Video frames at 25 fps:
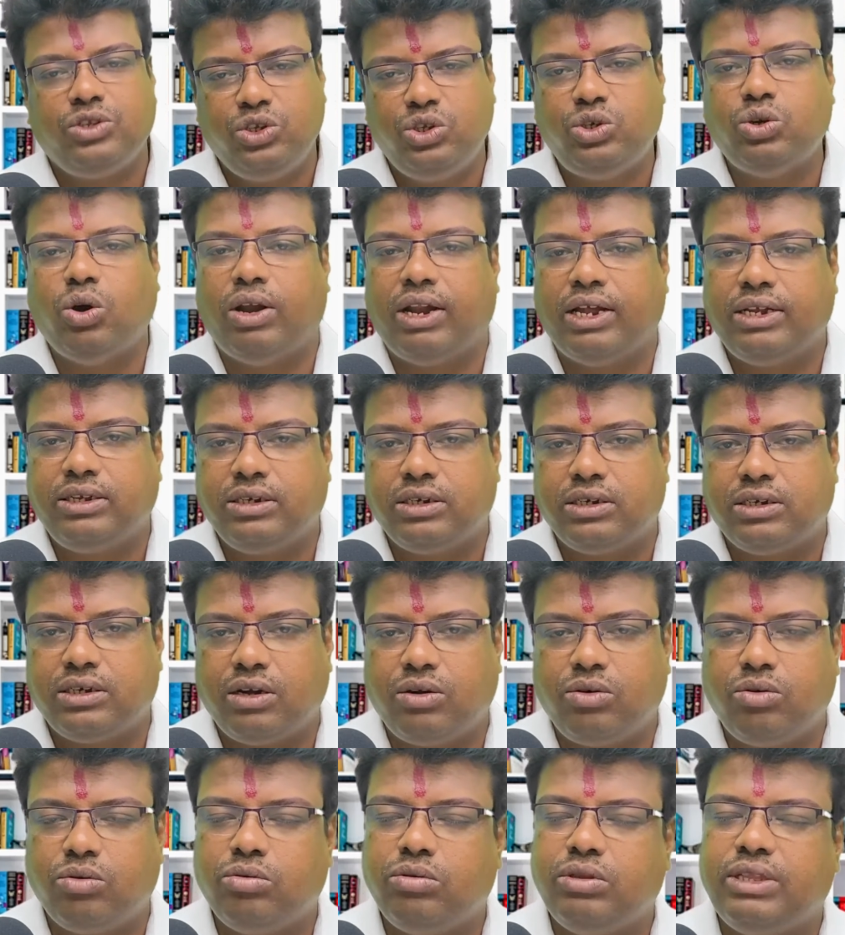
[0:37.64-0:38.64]
চলার চেষ্টা
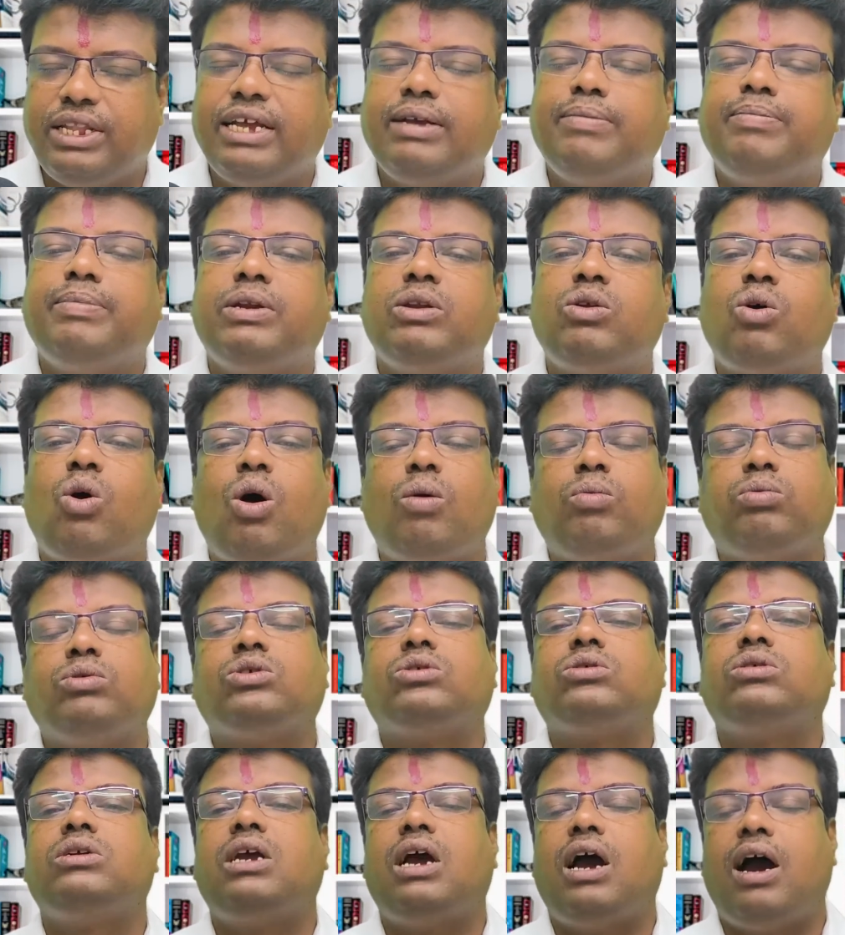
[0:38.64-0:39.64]
করুন দেখবেন
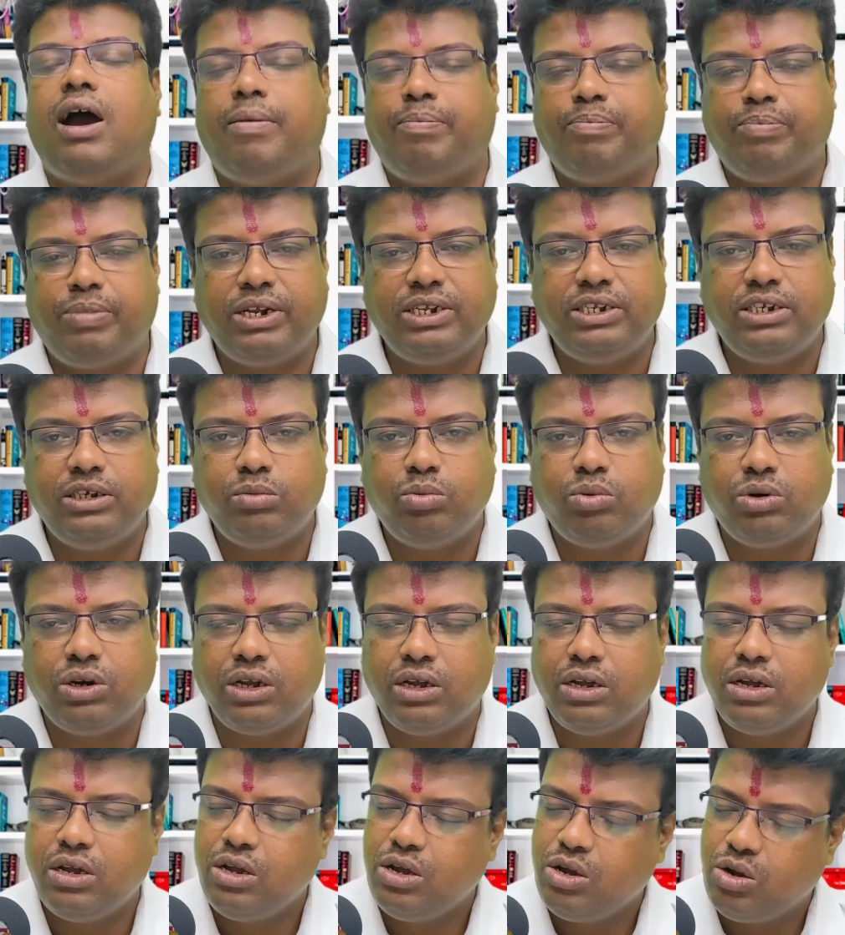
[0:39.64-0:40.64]
অবশ্যই আপনার জীবনে
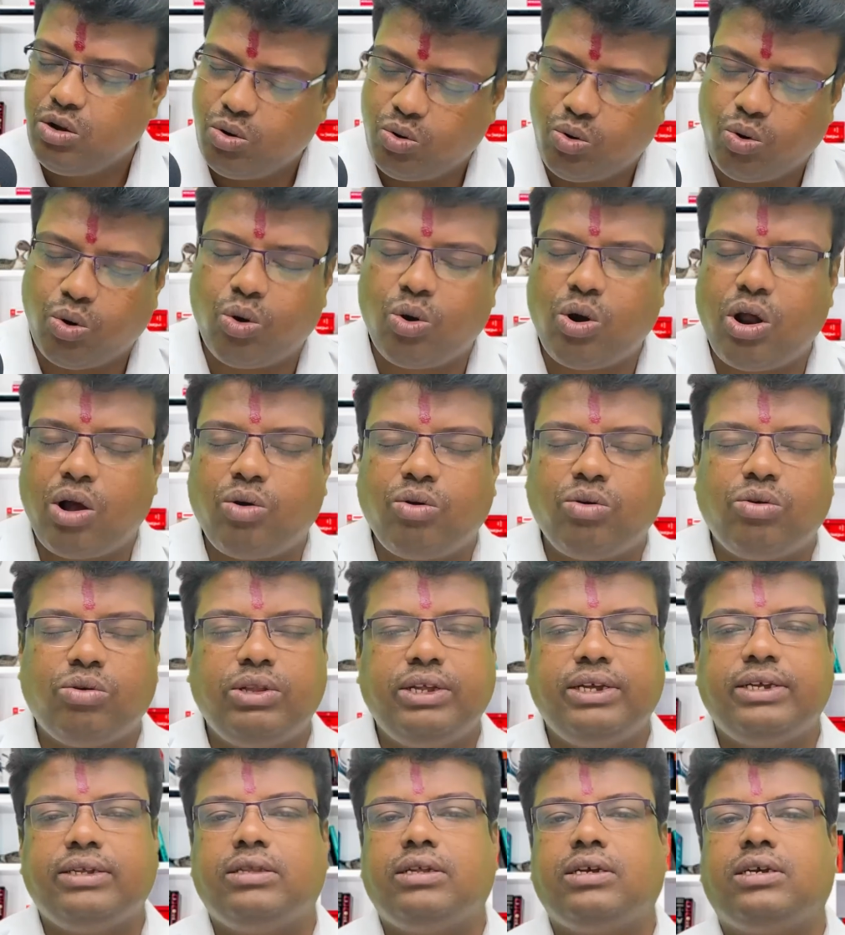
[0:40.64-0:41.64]
কোনো না কোনো
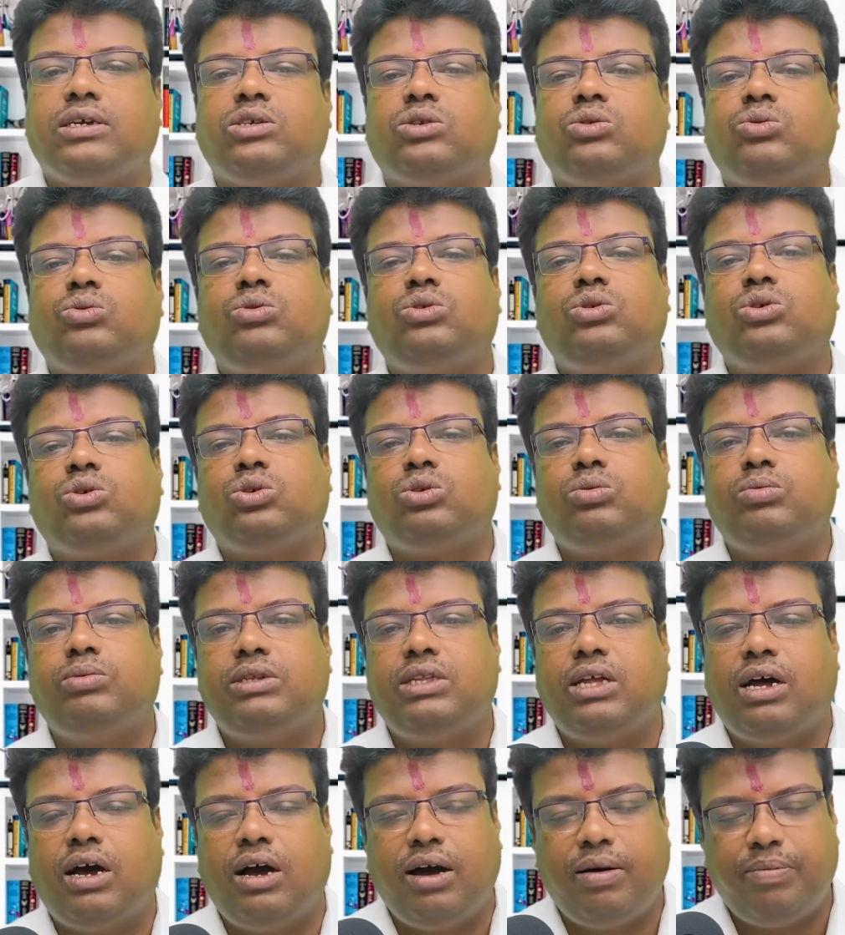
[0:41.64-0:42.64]
দিক থেকে সুযোগ
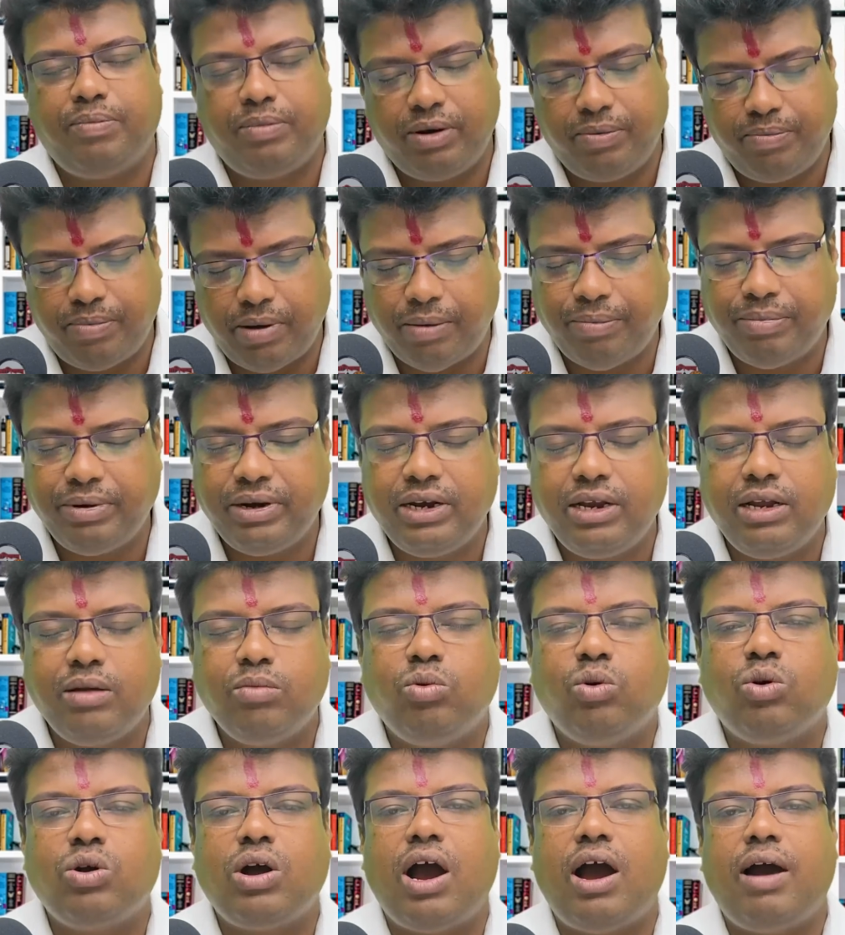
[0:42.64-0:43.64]
সুবিধা আপনি পাবেন
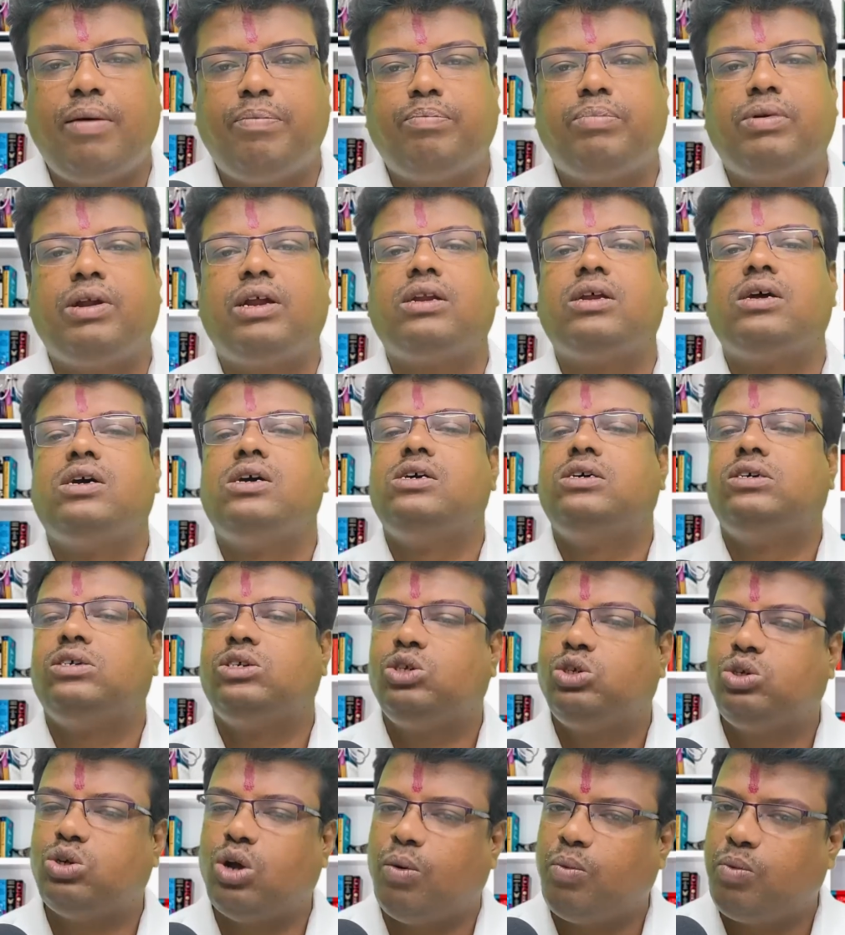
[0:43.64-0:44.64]
এবং আপনার
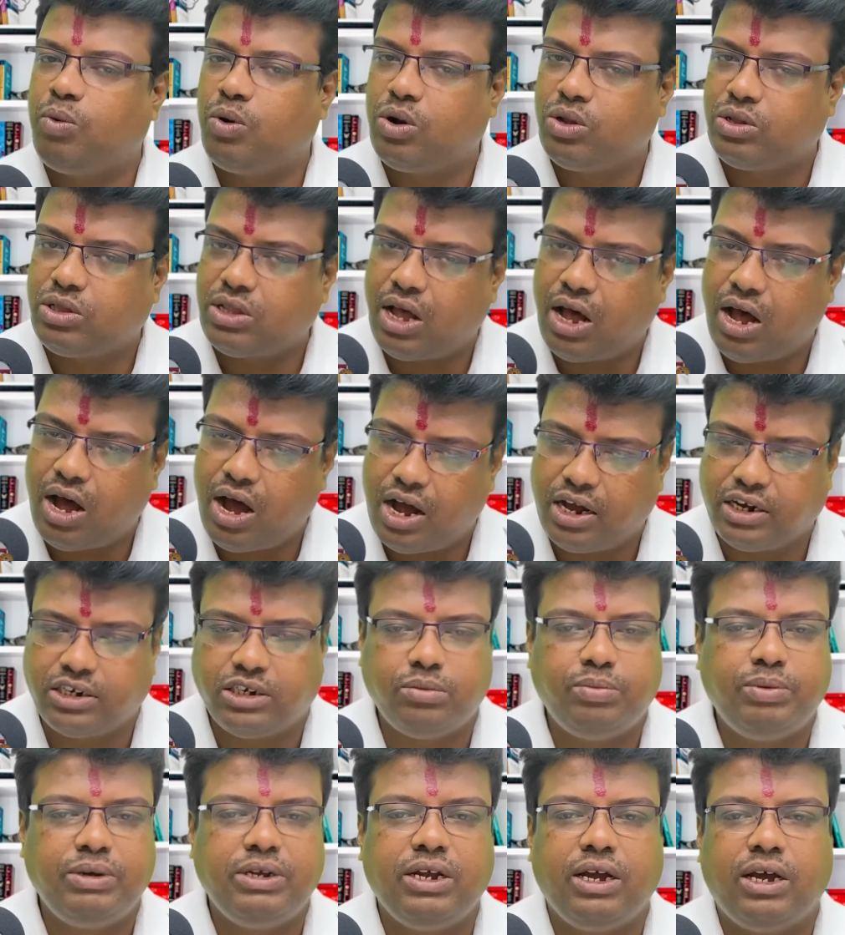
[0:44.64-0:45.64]
সফলতা
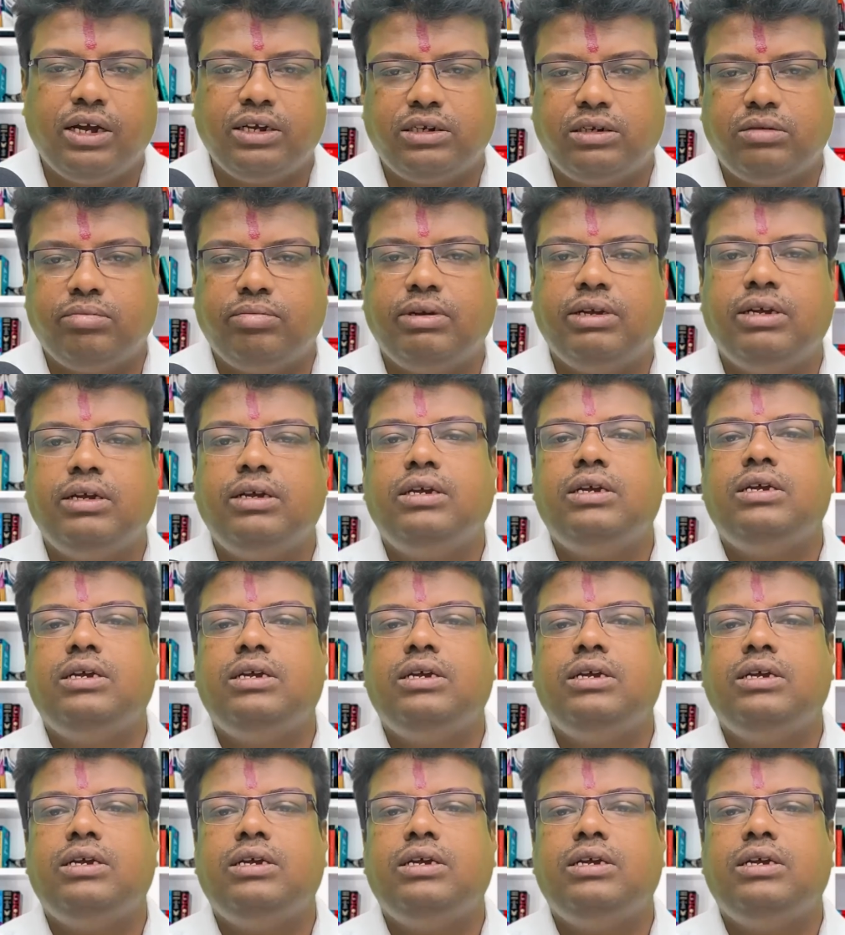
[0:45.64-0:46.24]
আসবেই আসবে